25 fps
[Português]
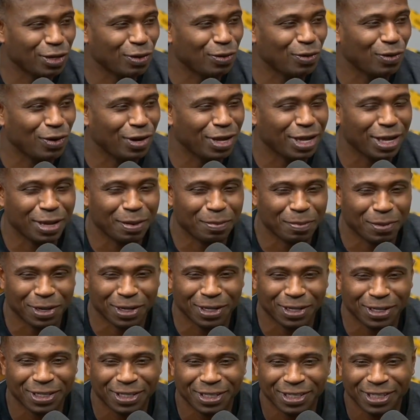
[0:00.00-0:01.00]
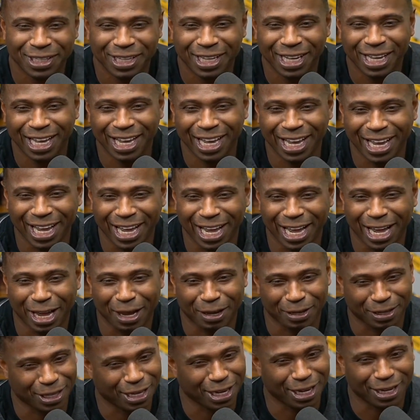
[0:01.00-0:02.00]
tem que mostrar. Aí é, o
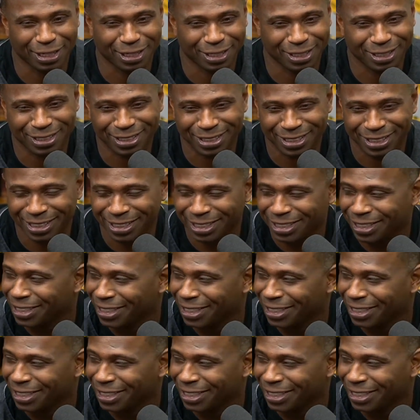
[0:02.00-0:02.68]
Filipão é. falava assim,